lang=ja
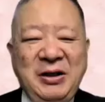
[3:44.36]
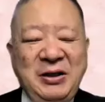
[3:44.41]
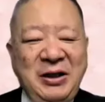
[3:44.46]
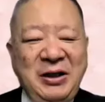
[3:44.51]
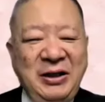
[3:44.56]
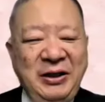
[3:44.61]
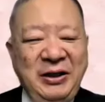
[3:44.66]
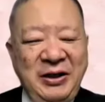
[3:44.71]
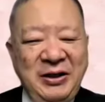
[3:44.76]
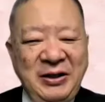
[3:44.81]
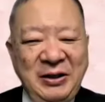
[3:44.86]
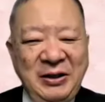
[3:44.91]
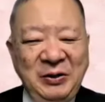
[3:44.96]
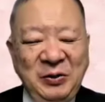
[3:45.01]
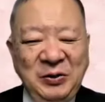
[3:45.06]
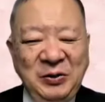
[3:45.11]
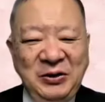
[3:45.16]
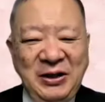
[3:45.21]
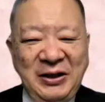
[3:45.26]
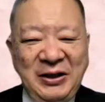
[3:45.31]
沢りえさんの
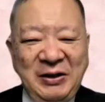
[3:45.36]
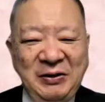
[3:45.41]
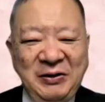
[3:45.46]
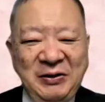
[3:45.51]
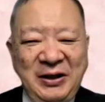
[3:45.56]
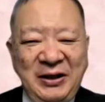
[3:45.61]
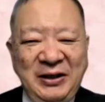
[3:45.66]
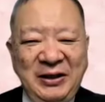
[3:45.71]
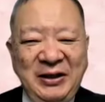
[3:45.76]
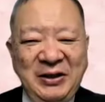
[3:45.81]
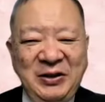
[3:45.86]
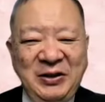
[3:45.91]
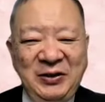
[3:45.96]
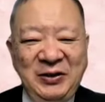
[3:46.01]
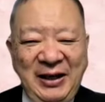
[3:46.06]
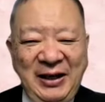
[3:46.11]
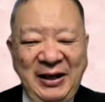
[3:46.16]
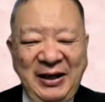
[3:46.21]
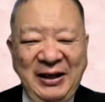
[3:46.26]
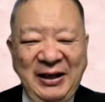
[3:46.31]
奥さん役がいいです
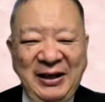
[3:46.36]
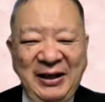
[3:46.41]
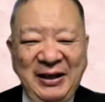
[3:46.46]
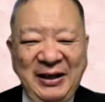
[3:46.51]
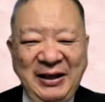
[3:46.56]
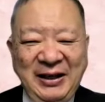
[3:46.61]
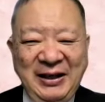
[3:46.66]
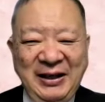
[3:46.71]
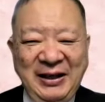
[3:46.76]
ね。いい